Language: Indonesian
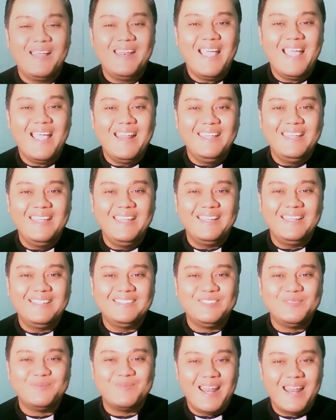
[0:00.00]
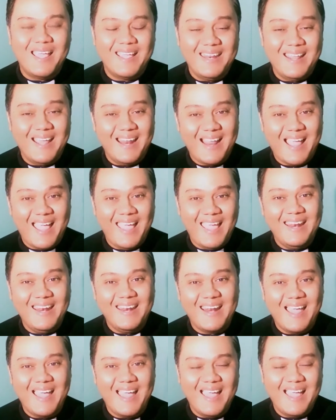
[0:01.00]
adik-adik, jumpa lagi dengan Kak
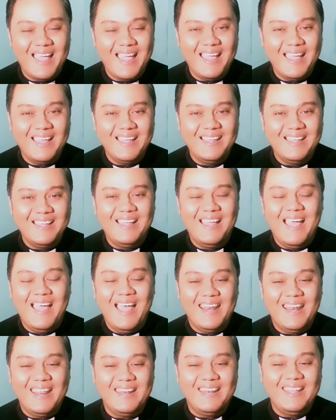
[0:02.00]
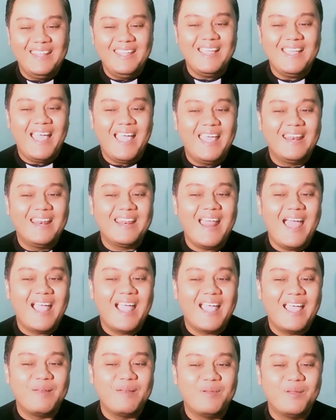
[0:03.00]
Hendra. Hari ini Kak
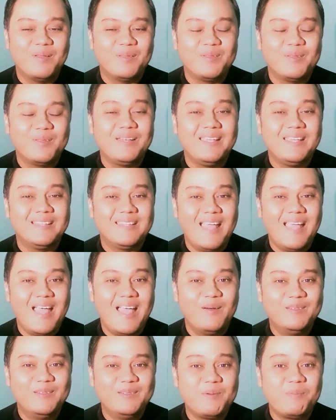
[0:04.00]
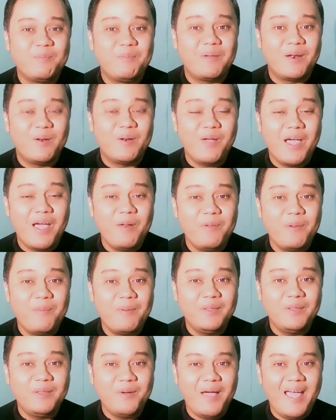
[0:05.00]
Hendra akan menuntun kita untuk merenungkan
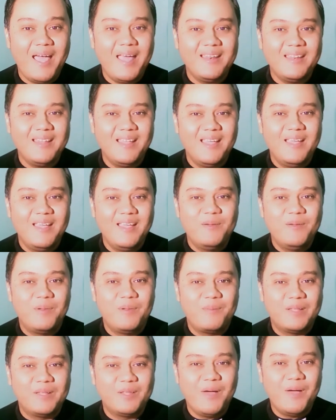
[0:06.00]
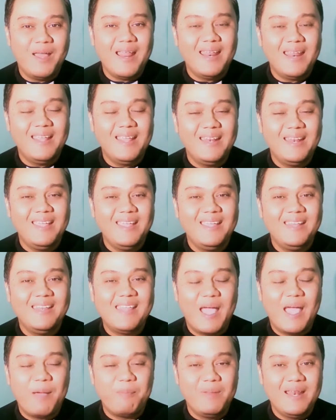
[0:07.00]
firman Tuhan. Firman Tuhan hari ini
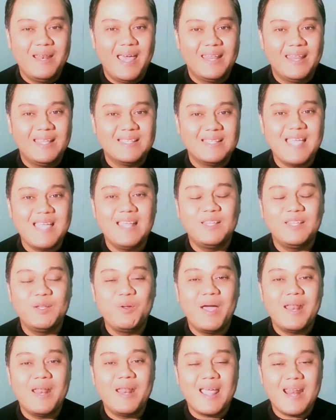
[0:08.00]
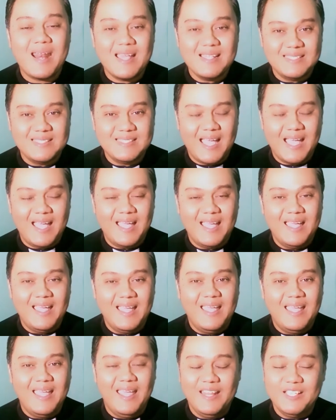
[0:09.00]
diambil dari satu dua anak raja,
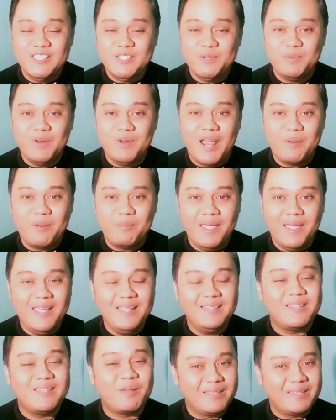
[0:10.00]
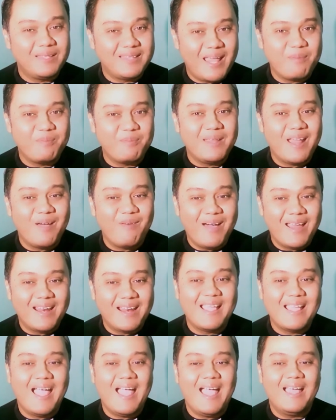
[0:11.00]
edisi bulan Mei, terbitan Bina
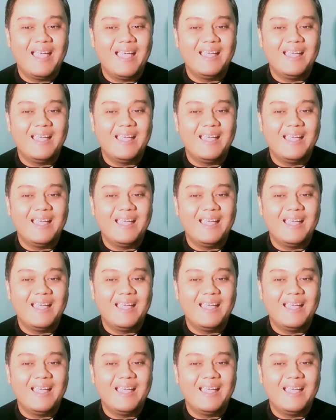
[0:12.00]
Warga.